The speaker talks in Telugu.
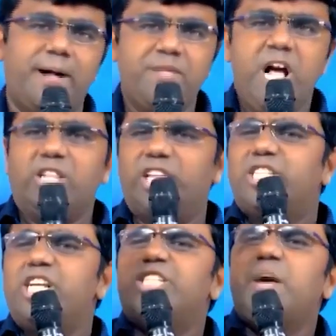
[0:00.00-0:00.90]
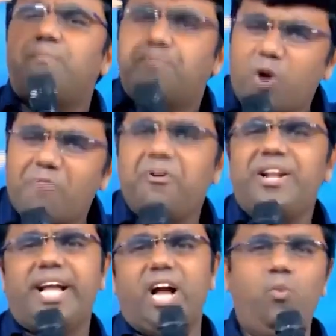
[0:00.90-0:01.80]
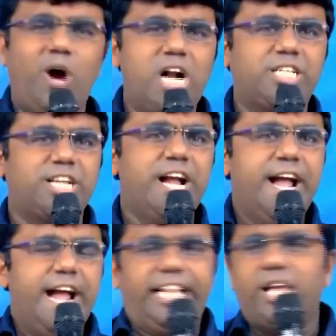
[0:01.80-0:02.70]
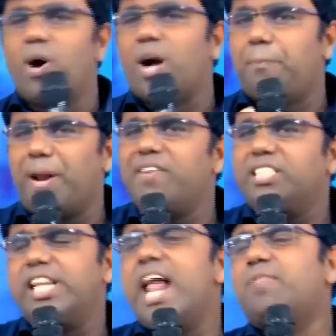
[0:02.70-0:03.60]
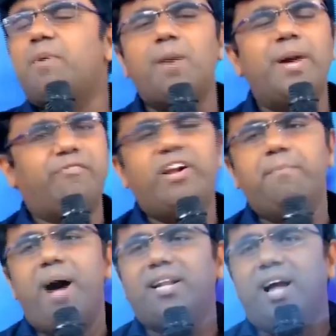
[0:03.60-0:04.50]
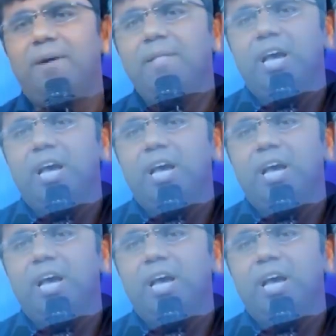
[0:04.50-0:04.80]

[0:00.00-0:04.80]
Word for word: మాట దిస్ ఈజ్ అ ప్రొఫెటికల్ వర్డ్స్ ఇది ఒక ప్రవచనాత్మకమైనటువంటి మాట